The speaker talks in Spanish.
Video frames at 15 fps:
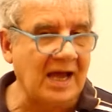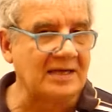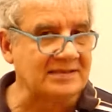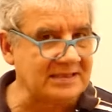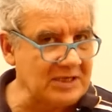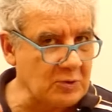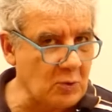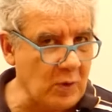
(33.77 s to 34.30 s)

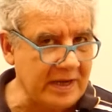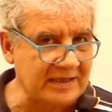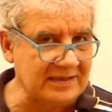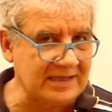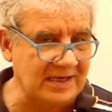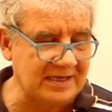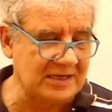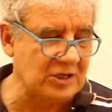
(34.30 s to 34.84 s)

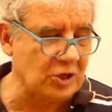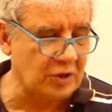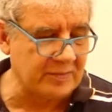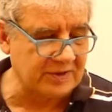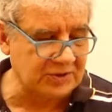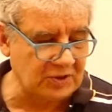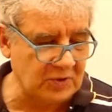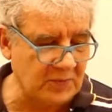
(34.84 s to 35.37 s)
50
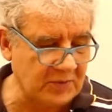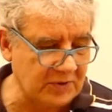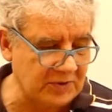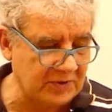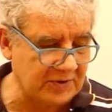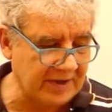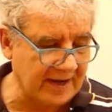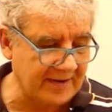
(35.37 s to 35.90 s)
kilómetros por
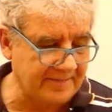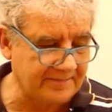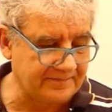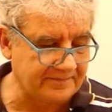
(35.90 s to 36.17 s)
hora.